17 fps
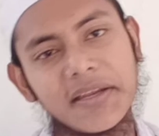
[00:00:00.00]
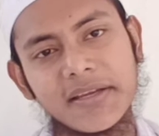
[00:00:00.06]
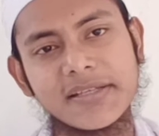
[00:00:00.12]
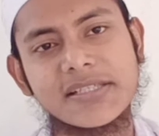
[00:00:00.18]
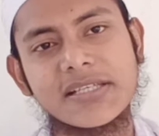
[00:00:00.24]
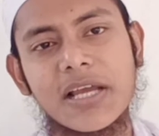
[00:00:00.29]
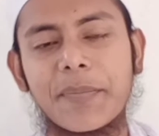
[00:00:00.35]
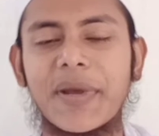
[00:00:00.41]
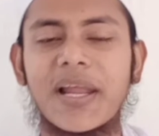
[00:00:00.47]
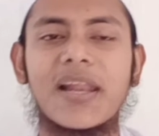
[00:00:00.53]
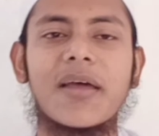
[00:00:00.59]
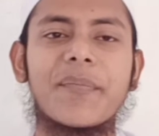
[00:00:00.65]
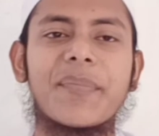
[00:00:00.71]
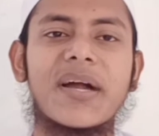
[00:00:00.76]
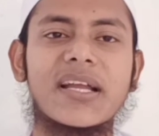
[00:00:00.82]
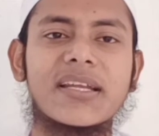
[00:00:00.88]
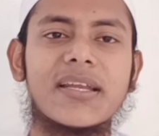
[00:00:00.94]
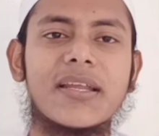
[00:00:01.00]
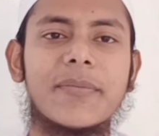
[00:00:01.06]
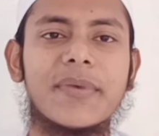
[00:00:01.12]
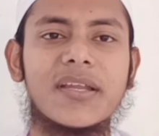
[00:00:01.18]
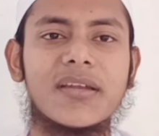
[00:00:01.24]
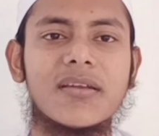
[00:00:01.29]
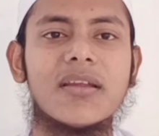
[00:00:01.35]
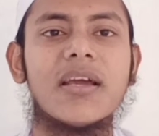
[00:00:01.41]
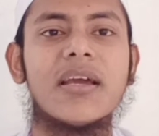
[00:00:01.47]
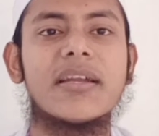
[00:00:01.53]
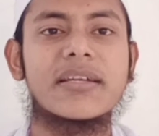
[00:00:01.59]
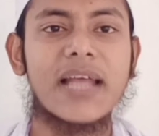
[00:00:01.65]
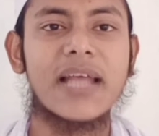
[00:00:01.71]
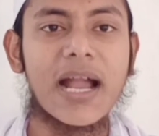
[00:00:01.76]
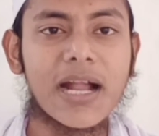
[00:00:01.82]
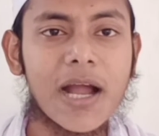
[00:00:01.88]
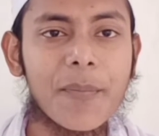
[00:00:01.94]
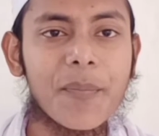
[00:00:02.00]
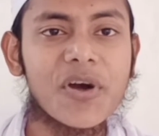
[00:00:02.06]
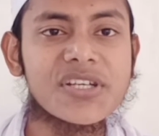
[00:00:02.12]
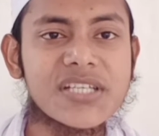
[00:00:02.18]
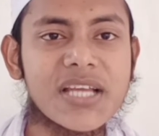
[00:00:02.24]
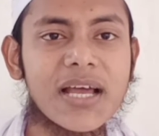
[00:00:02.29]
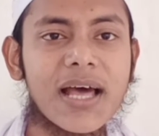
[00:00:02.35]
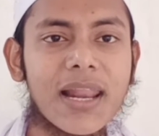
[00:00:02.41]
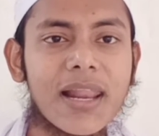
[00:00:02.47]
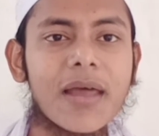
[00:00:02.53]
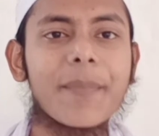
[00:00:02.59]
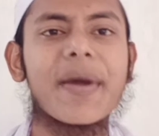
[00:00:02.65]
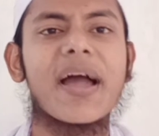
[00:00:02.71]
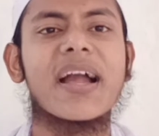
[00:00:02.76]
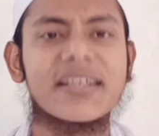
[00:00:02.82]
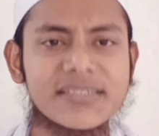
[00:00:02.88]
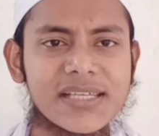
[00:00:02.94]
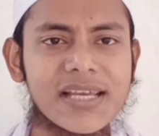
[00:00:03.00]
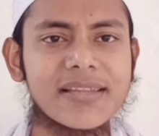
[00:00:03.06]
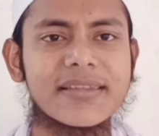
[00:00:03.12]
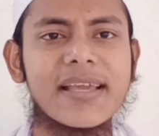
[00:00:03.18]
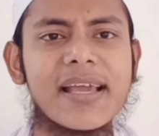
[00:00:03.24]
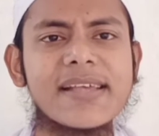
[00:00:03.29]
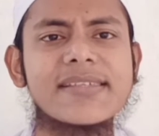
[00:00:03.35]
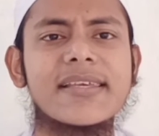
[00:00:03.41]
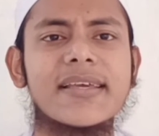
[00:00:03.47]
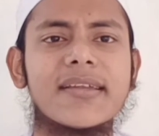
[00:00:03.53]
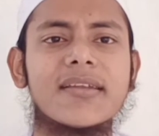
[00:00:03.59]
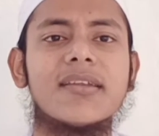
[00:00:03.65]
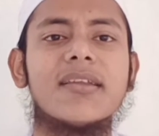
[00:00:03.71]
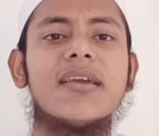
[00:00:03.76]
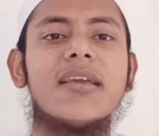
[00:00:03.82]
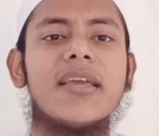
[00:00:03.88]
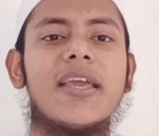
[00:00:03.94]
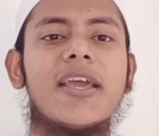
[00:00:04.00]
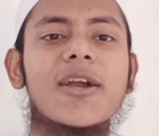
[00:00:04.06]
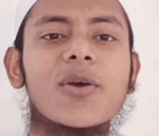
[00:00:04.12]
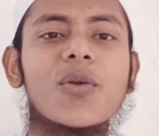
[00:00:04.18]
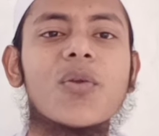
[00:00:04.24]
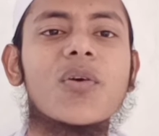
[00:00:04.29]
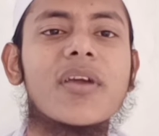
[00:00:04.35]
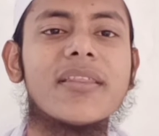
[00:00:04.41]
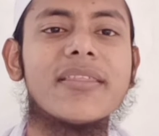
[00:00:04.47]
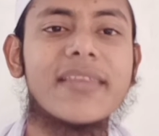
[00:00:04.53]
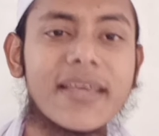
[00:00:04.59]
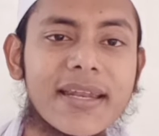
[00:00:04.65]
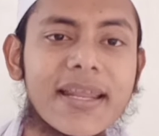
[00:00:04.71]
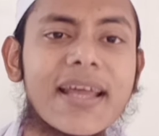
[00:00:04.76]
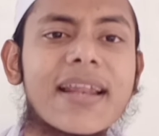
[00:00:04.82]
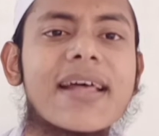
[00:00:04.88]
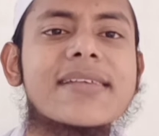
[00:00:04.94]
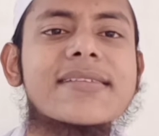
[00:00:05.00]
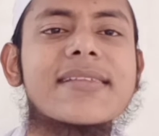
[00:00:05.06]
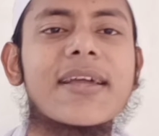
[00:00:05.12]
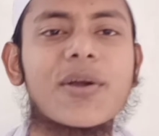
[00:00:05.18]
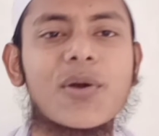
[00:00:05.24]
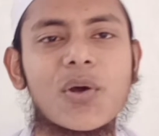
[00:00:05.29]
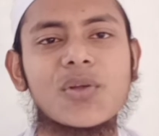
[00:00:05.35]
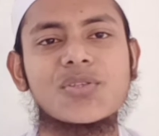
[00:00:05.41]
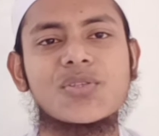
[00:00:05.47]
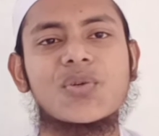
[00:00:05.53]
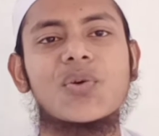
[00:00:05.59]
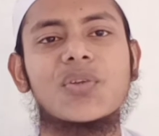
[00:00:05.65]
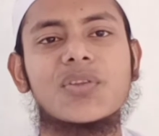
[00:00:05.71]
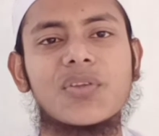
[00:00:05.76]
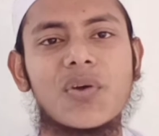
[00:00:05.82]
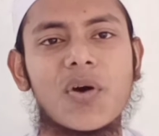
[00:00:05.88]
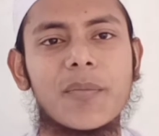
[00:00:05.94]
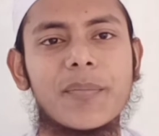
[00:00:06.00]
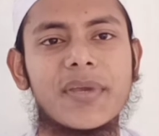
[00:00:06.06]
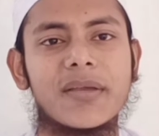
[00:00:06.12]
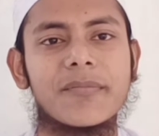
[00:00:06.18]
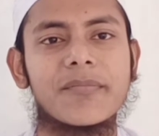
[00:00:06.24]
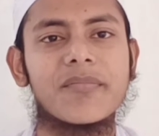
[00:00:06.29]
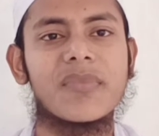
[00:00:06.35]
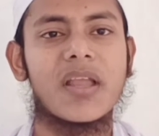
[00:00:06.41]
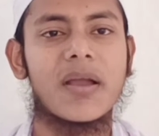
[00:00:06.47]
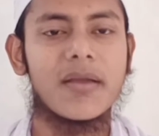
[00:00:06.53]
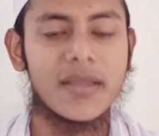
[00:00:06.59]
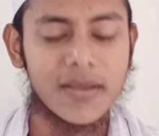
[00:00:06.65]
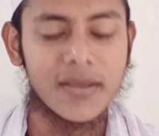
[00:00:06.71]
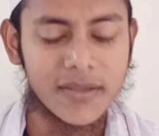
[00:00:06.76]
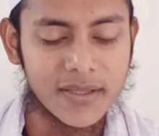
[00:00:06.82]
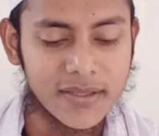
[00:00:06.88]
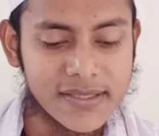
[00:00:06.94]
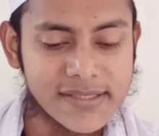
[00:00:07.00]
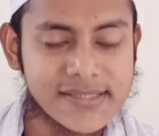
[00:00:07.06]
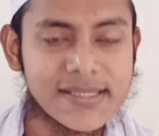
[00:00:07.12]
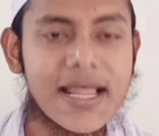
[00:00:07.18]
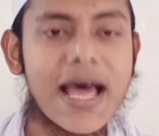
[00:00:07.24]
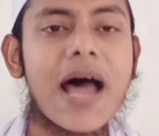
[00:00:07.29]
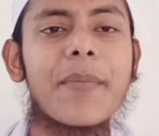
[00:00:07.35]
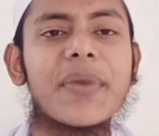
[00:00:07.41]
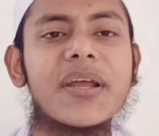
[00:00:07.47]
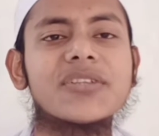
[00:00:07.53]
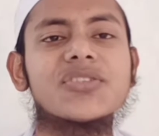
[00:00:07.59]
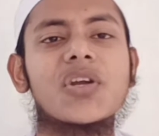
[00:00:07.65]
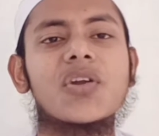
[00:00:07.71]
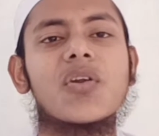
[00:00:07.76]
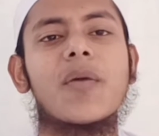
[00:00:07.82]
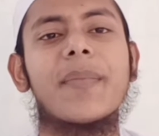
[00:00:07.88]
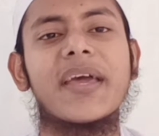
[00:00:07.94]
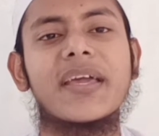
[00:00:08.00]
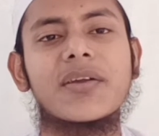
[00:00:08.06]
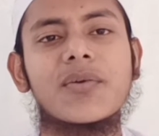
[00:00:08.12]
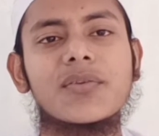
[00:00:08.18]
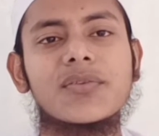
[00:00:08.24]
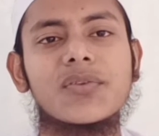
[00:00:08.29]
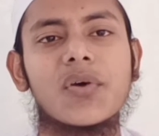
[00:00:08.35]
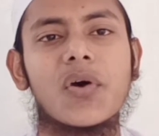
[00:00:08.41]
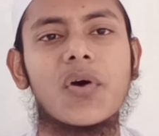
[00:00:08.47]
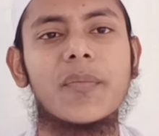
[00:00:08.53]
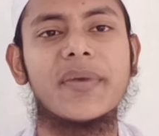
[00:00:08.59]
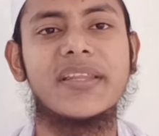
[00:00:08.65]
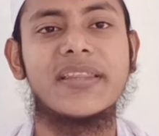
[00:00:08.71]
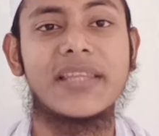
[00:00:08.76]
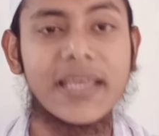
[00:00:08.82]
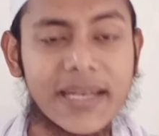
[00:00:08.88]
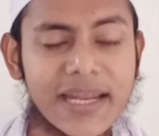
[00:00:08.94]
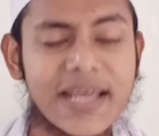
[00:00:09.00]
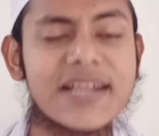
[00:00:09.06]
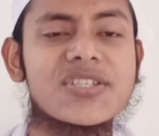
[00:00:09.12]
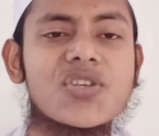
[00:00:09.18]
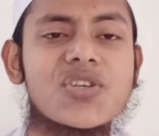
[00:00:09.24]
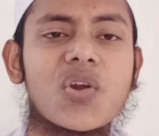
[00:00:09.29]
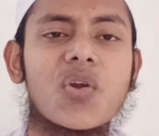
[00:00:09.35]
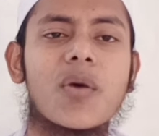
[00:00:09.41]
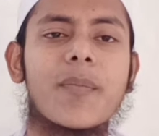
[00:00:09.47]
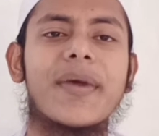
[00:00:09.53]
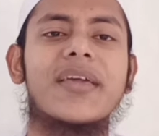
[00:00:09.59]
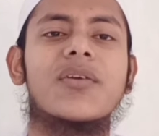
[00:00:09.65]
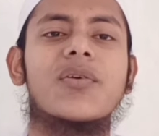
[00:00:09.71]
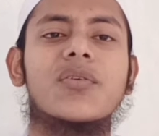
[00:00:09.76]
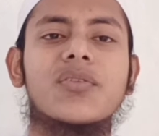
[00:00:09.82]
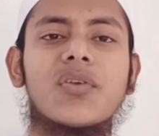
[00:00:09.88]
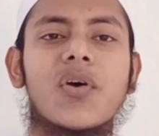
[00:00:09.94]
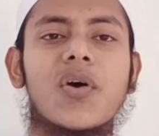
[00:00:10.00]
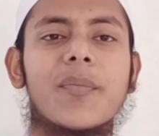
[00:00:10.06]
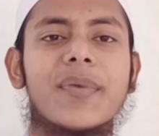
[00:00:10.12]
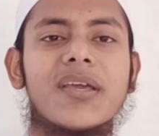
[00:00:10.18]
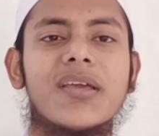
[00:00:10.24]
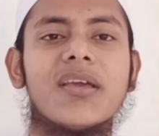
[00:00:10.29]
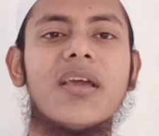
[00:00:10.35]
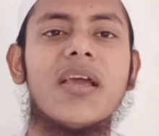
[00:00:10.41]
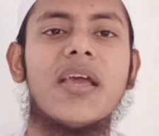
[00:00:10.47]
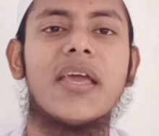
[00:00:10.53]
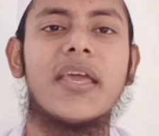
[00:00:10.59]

এর হিসাব আল্লাহ পাক নেবেন টাকা পয়সা আল্লাহ পাক যা দিয়েছেন এগুলোকে দিনের রাস্তায় খরচ করতে হবে ইসলামের জন্য ব্যয় করতে হবে দিনের জন্য ব্যয় করতে হবে